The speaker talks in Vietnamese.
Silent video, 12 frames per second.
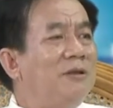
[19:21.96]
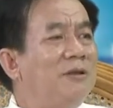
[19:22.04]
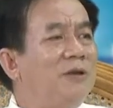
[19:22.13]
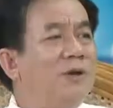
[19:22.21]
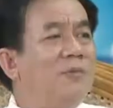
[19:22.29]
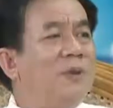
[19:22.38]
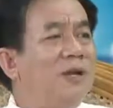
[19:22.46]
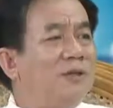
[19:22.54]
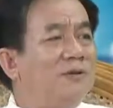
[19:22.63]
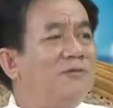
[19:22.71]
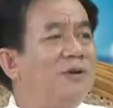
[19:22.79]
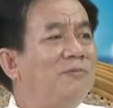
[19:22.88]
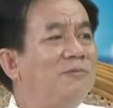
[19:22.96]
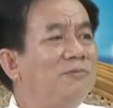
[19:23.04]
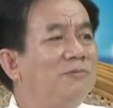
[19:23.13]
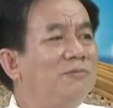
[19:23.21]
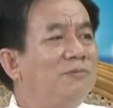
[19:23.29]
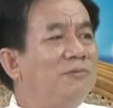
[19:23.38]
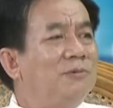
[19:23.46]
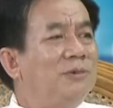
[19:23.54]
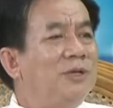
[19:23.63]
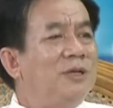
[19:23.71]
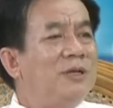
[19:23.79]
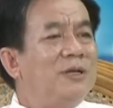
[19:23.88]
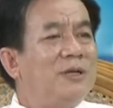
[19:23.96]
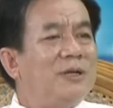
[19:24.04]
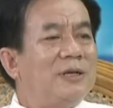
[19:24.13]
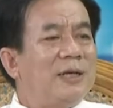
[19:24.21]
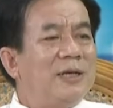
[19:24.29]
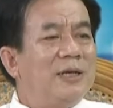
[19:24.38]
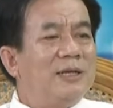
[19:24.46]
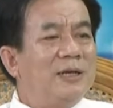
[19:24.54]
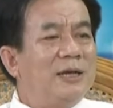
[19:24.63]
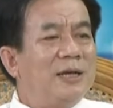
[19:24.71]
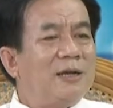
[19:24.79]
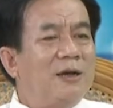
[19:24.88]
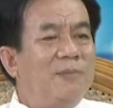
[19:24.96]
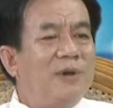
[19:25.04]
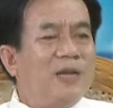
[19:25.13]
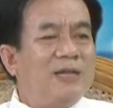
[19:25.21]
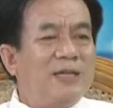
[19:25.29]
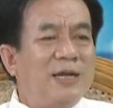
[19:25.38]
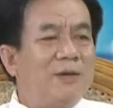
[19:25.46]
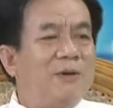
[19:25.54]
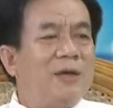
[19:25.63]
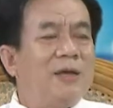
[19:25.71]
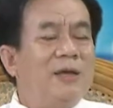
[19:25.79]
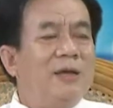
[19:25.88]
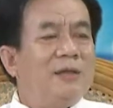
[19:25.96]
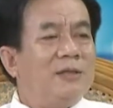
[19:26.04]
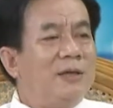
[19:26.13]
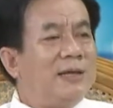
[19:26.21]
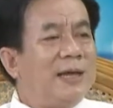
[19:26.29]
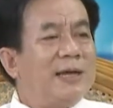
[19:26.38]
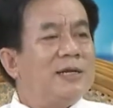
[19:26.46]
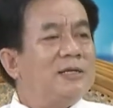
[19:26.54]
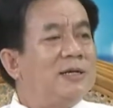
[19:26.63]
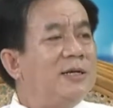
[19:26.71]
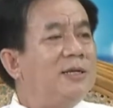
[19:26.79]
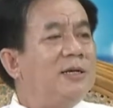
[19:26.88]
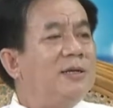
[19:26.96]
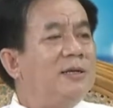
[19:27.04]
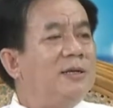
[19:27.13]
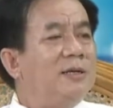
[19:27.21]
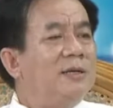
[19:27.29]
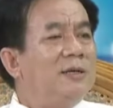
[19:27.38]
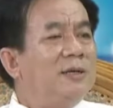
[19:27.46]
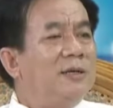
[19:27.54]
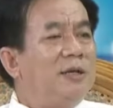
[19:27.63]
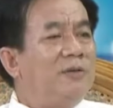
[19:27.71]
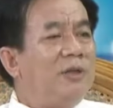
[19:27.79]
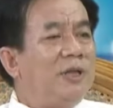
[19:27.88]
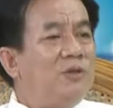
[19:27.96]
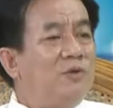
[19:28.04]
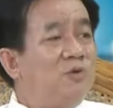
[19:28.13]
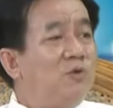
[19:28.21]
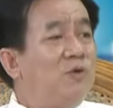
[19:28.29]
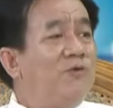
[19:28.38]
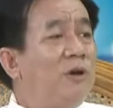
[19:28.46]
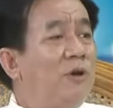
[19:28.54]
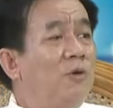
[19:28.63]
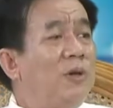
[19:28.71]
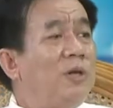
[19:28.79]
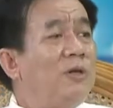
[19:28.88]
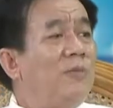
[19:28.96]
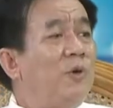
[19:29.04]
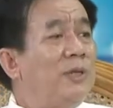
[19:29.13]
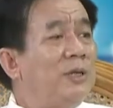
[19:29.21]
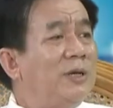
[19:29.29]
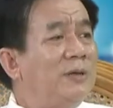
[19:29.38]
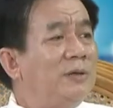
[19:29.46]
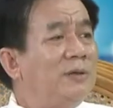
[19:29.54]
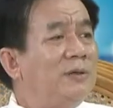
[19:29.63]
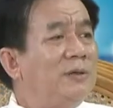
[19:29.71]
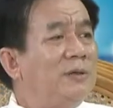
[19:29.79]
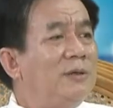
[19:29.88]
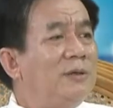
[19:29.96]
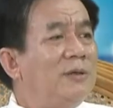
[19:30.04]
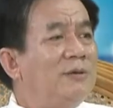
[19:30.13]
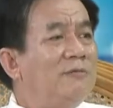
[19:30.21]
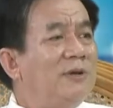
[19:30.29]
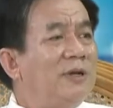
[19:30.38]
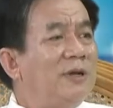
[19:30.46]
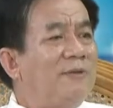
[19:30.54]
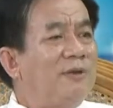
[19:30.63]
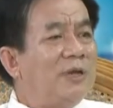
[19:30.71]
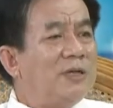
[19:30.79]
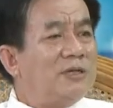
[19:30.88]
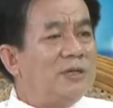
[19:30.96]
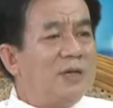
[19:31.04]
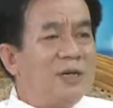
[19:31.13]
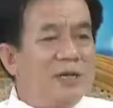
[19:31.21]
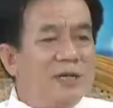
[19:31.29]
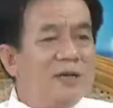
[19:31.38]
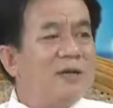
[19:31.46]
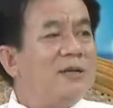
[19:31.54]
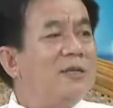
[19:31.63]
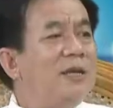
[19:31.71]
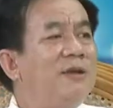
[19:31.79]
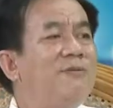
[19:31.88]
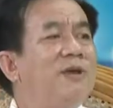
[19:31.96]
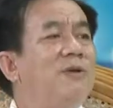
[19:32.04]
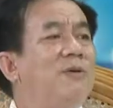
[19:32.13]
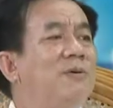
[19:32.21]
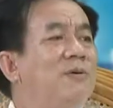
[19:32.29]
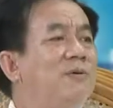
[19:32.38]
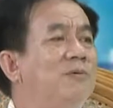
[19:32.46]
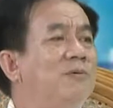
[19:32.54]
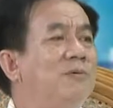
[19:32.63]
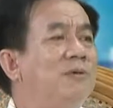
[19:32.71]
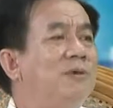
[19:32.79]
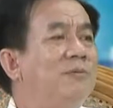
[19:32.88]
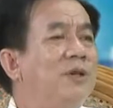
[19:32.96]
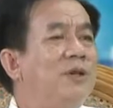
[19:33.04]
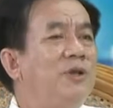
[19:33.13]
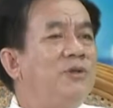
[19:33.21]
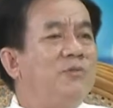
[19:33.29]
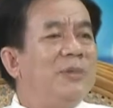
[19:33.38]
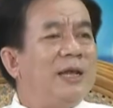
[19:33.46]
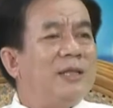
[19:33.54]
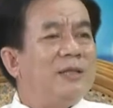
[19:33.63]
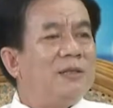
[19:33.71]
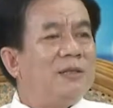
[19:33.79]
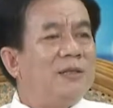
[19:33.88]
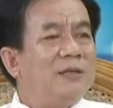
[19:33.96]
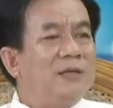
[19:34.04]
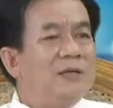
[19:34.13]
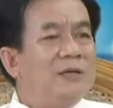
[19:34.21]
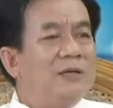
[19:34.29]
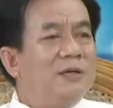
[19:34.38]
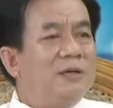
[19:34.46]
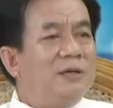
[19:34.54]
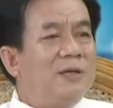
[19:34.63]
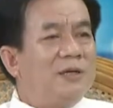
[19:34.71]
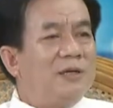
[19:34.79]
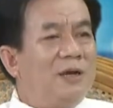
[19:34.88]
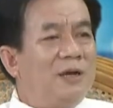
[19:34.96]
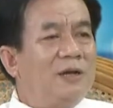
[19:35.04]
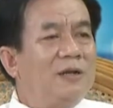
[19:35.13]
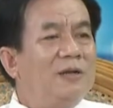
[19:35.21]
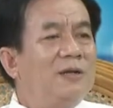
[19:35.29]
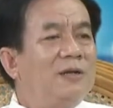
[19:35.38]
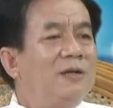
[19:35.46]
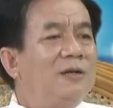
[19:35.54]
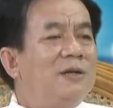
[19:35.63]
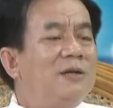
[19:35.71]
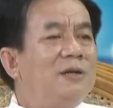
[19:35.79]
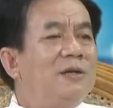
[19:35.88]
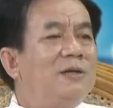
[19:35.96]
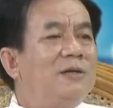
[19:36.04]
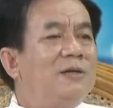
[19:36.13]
như trường hợp đó là tử vong cho nên à, ngành y tế đã có một cái chỉ đạo là tất cả cơ sở y tế đều thể tuân thủ phát đồ quy định của Bộ Y tế và cái việc xử lý đó nó theo phát đồ Đấy. Dạ. và nếu chúng ta nhân dân ừ,